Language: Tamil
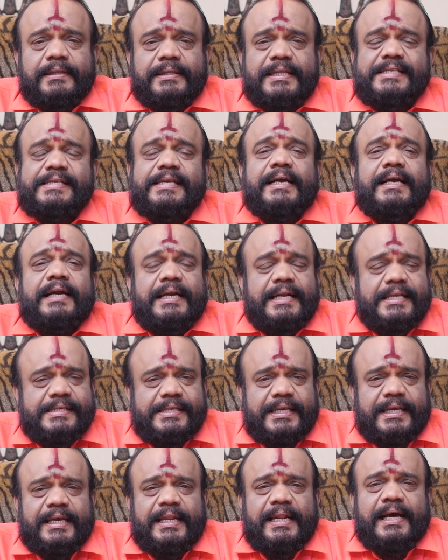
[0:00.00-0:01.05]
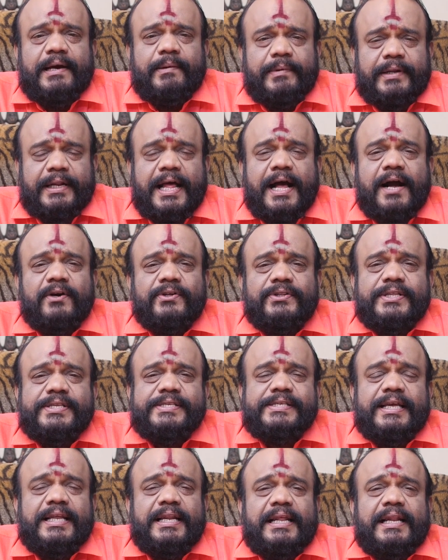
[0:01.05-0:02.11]
திசைகளில் செய்யலாங்க இப்போ ராகு
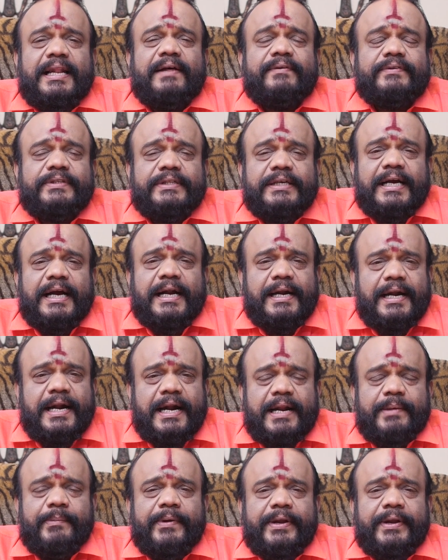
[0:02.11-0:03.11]
திசையிலலாம் வந்து கண்ணாடி